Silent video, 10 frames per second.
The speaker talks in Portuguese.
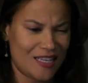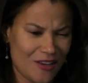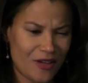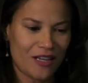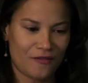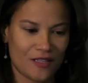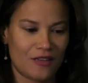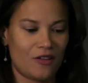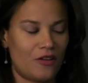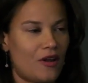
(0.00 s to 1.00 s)
E eu queria
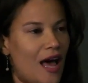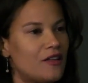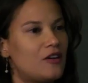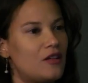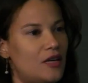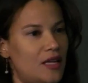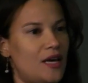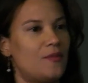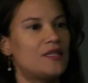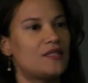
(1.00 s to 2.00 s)
fazer doutorado e coloquei na
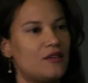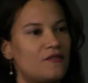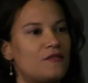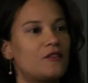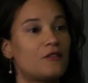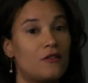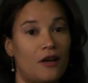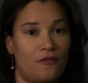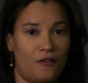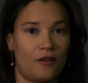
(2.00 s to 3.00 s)
cabeça que eu ia fazer
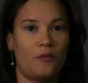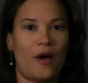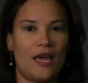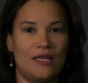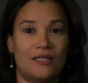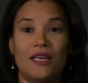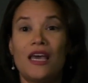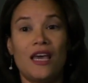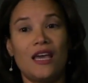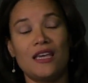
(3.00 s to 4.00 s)
doutorado fora do país.
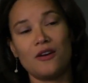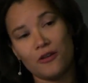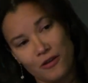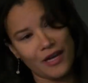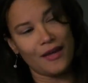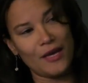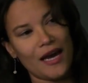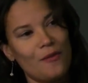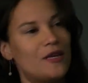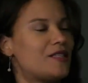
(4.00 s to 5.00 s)
E eu coloquei na minha
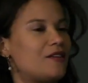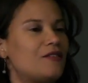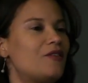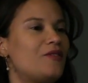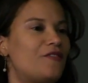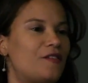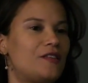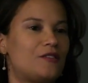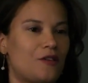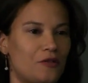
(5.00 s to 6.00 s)
cabeça que eu não ia
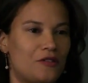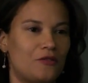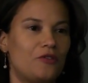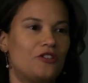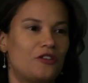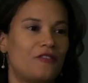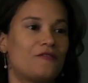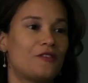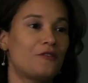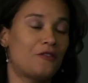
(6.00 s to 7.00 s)
fazer só o sanduíche, que eu ia
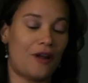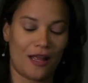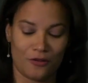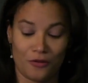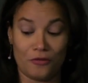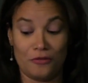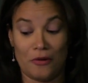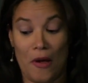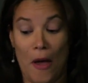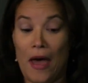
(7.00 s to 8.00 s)
fazer doutorado todo.
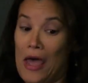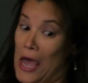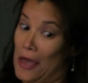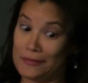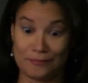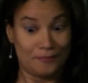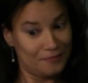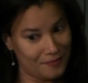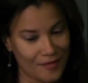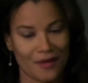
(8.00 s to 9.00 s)

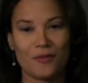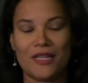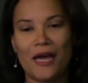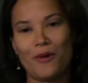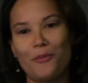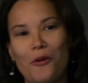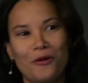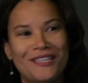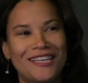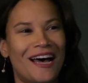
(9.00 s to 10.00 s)
Me deram uma
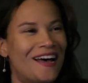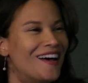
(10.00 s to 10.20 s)
bolsa.